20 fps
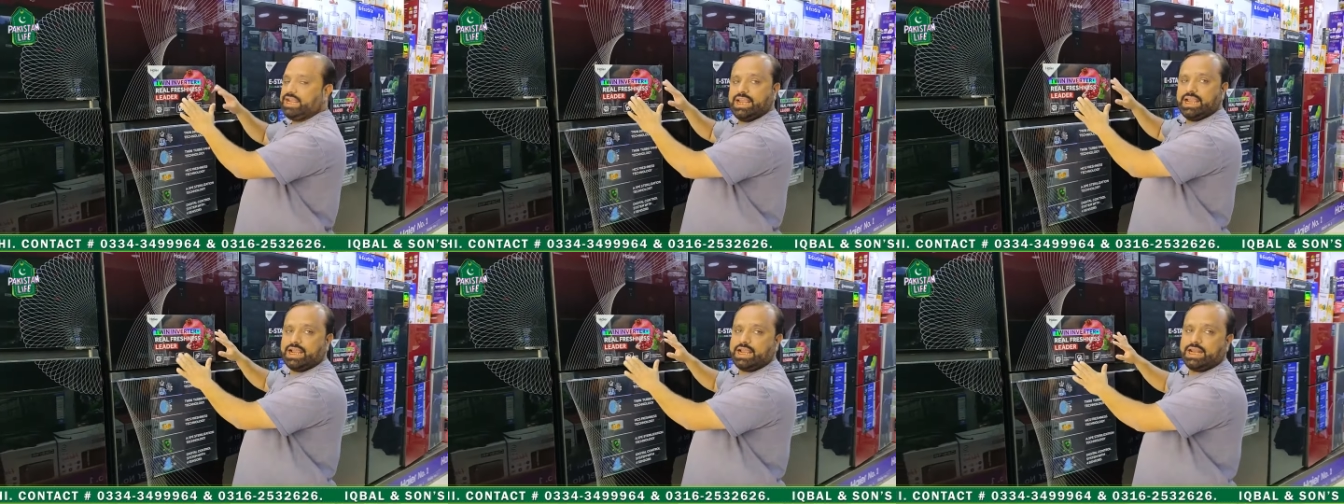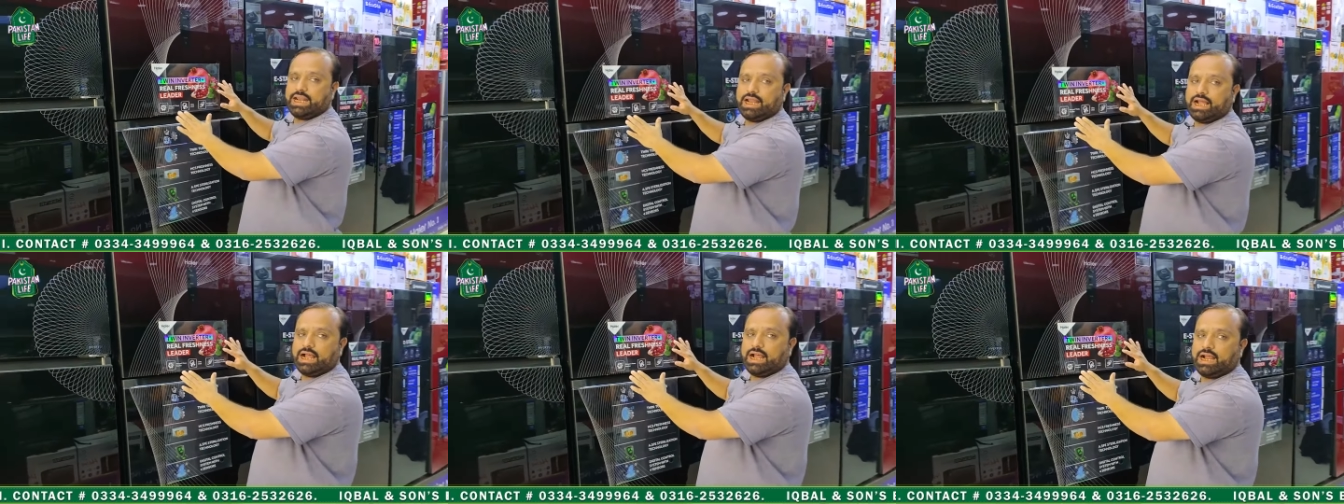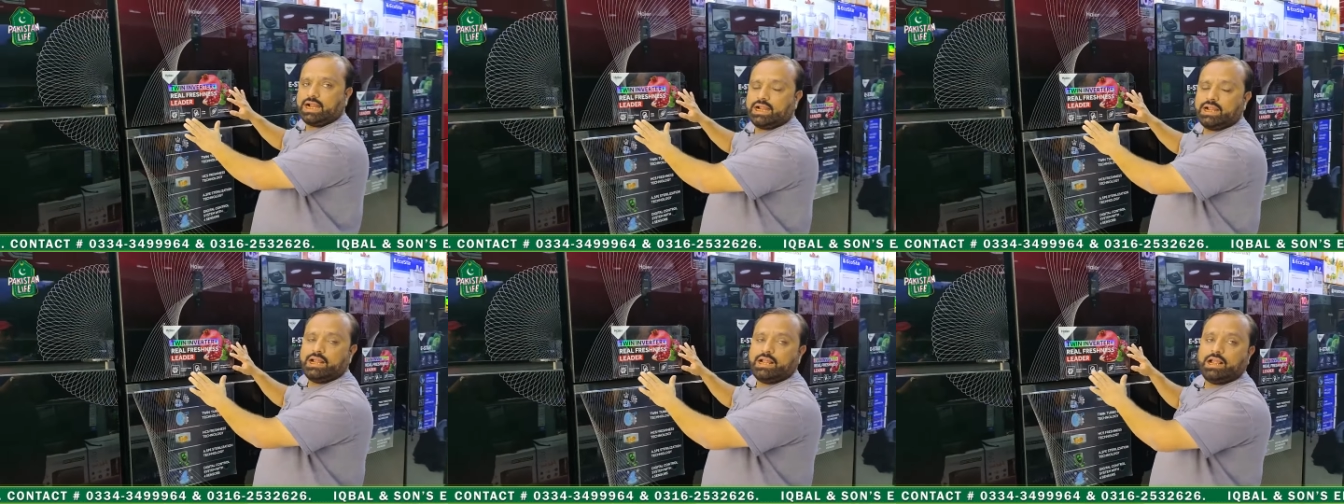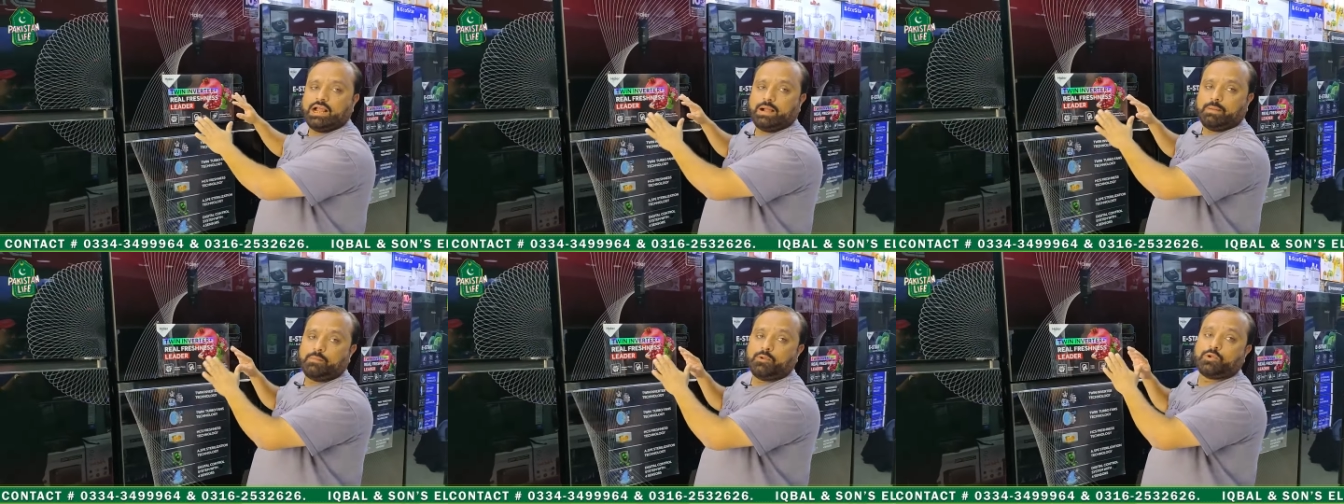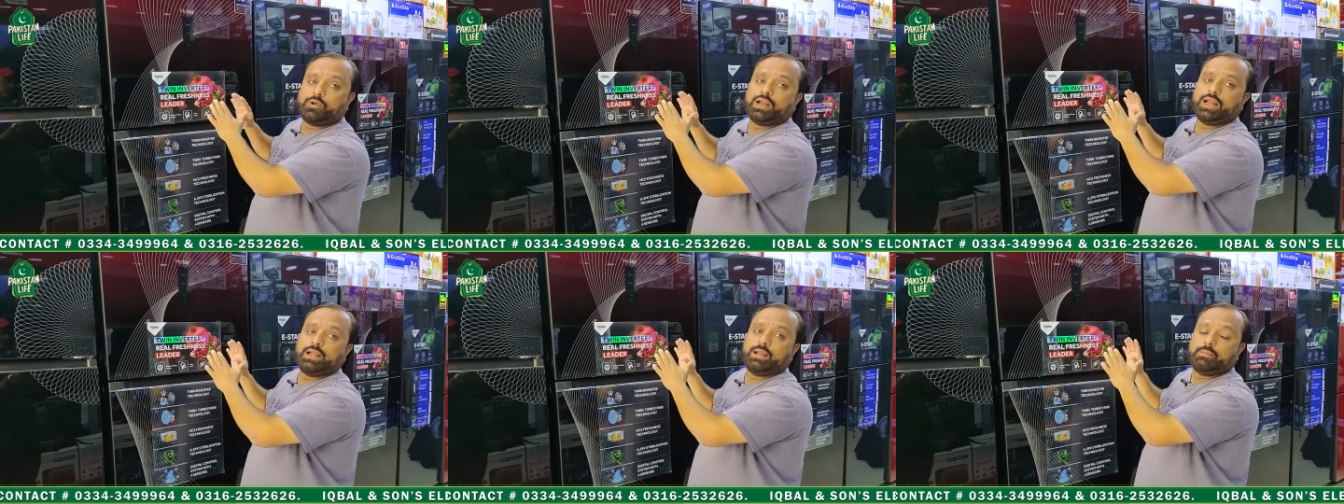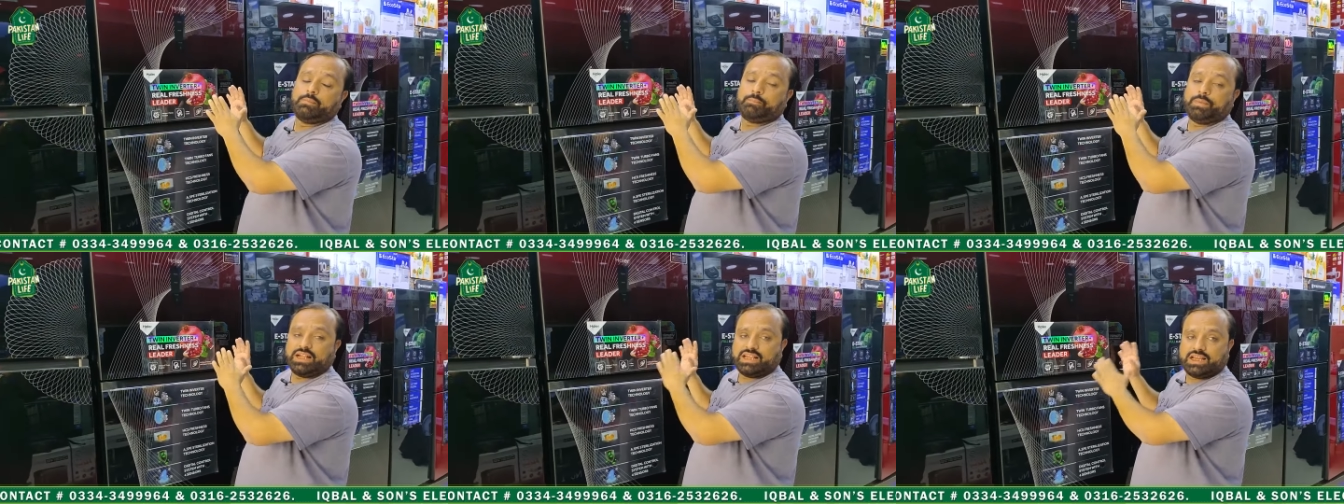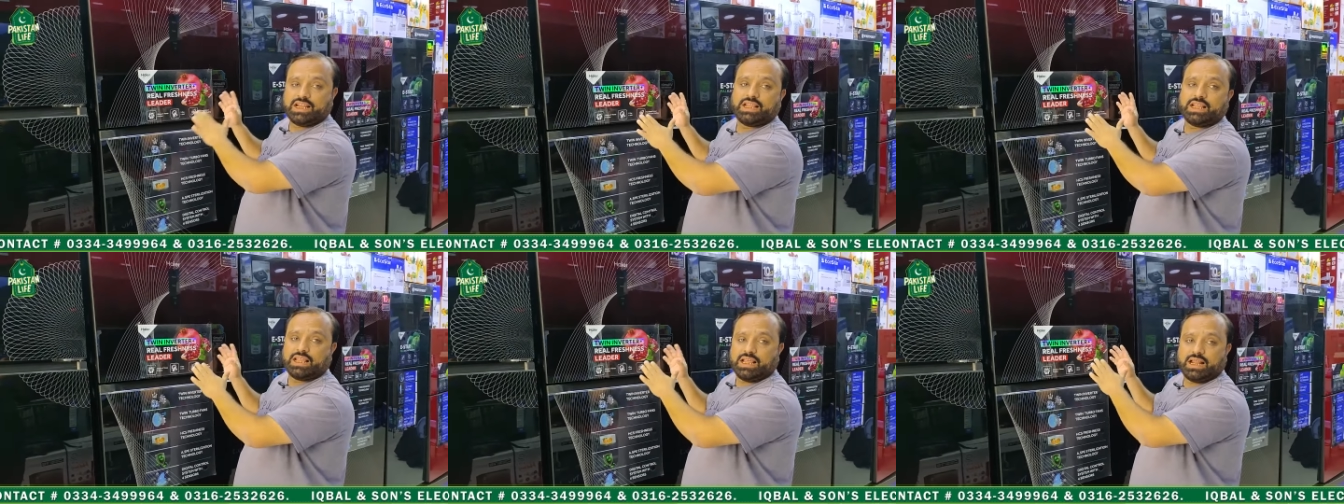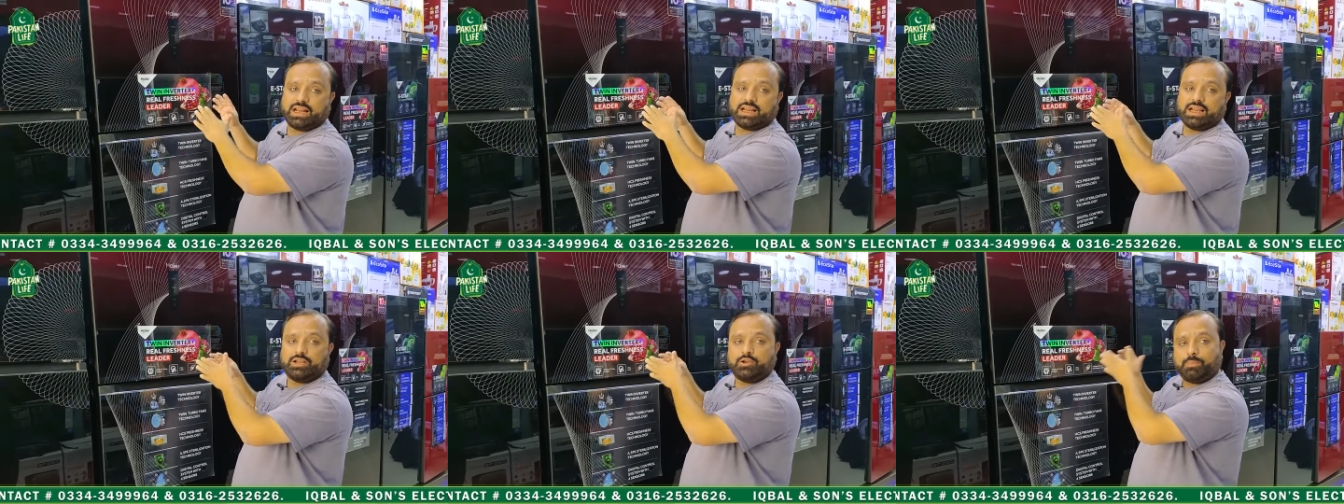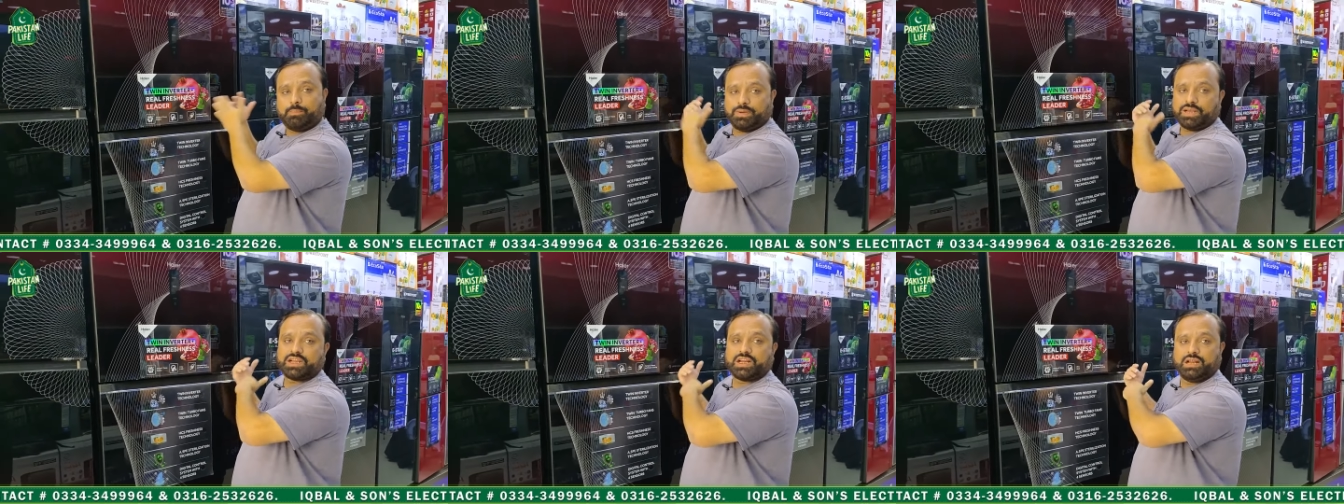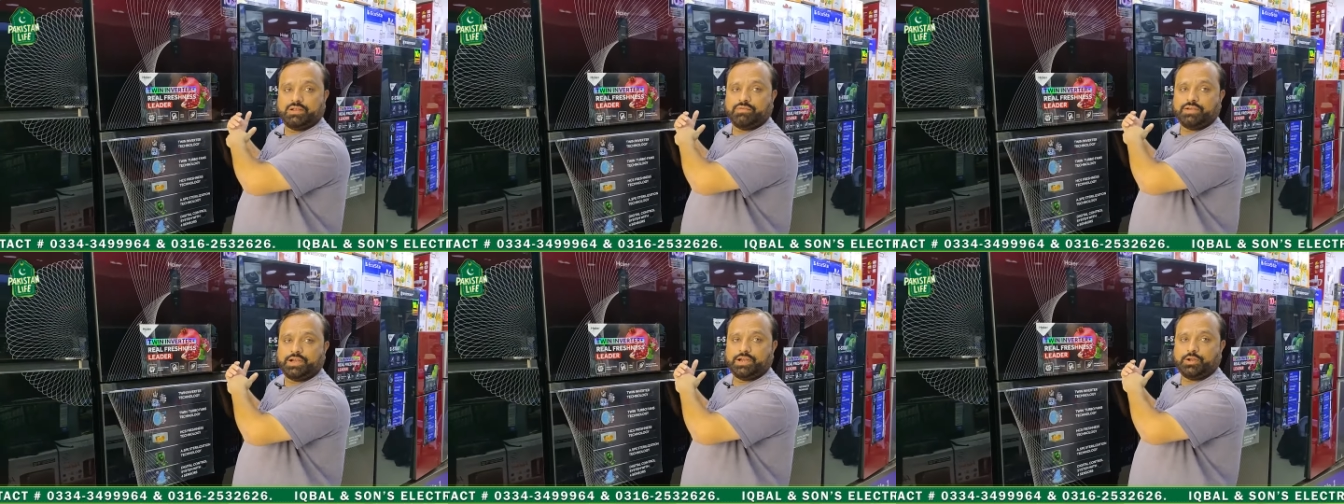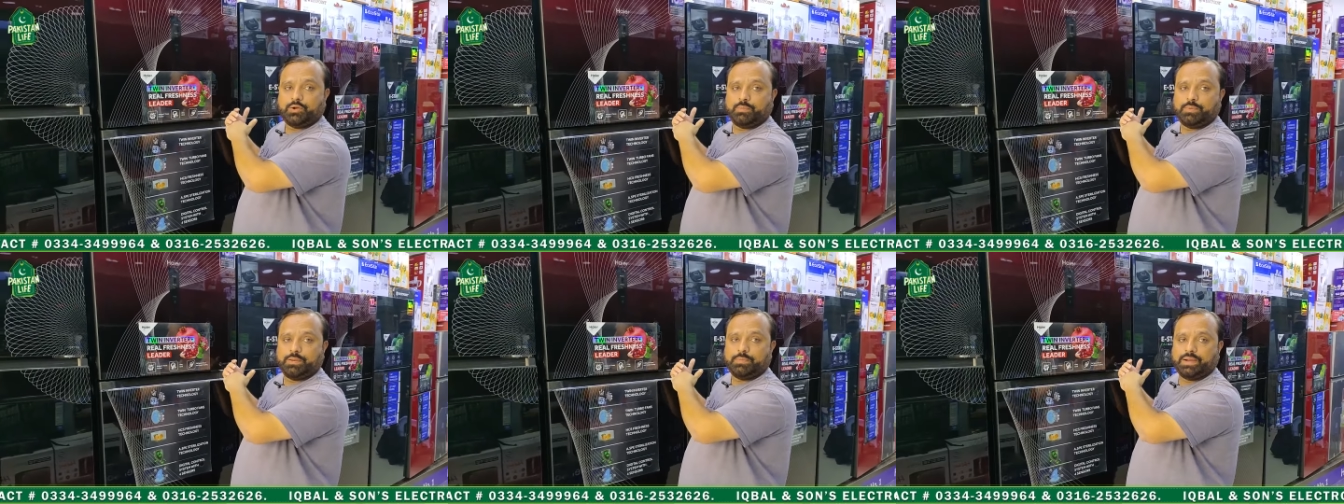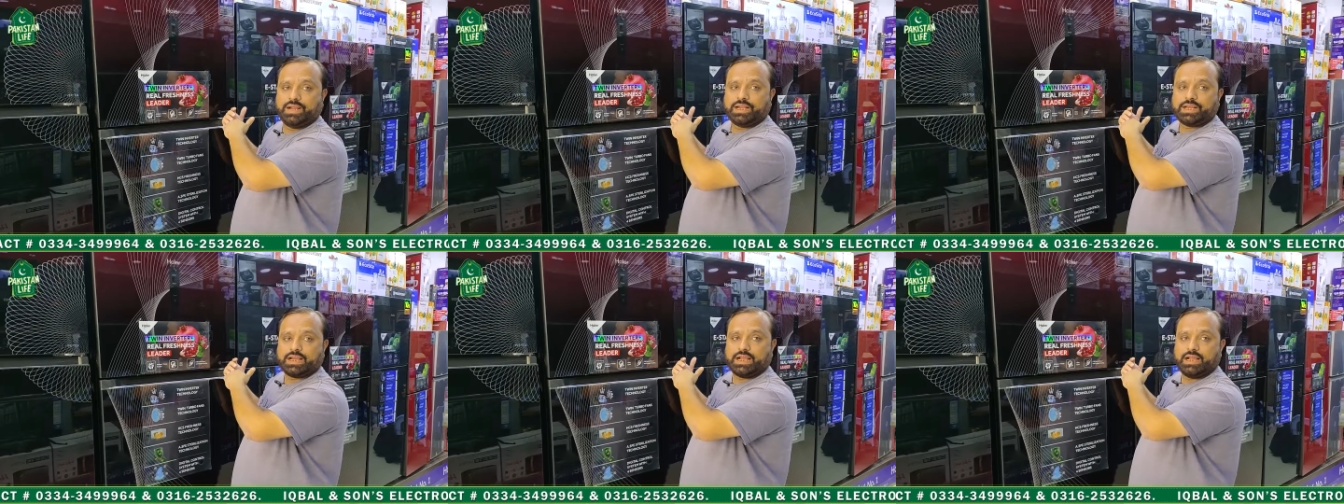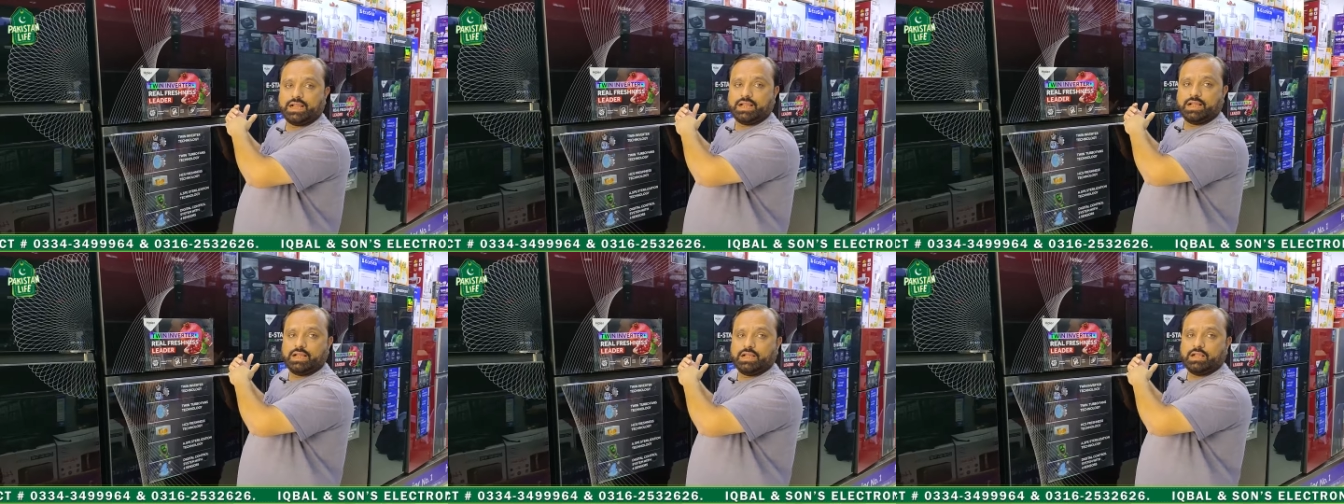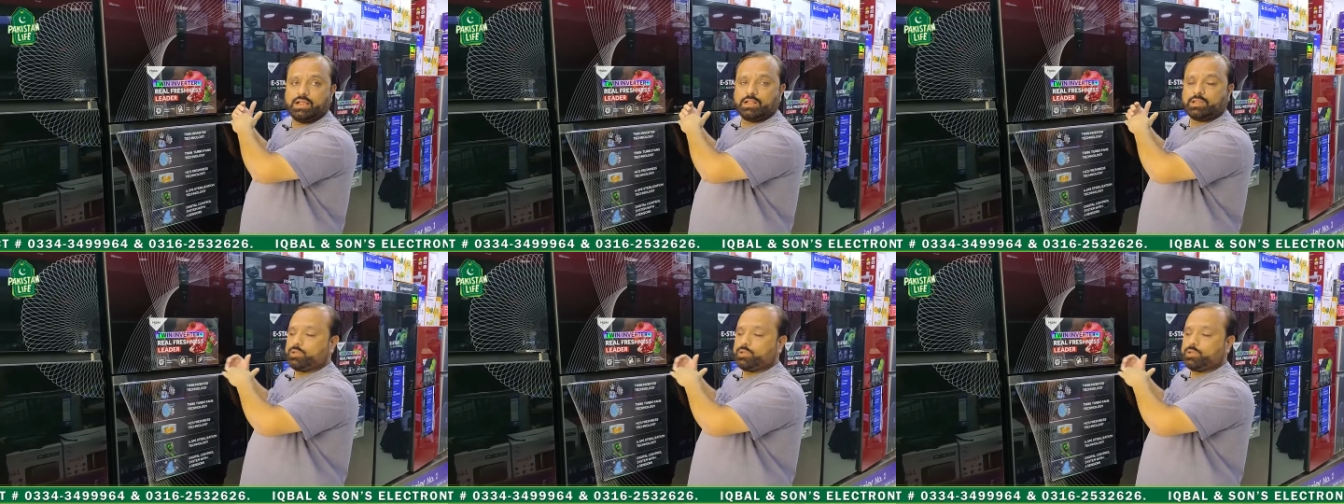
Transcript: एक लाख हम लोगों ने पच्चीस हजार के जो पिछली वीडियो में बेचा है हाँ।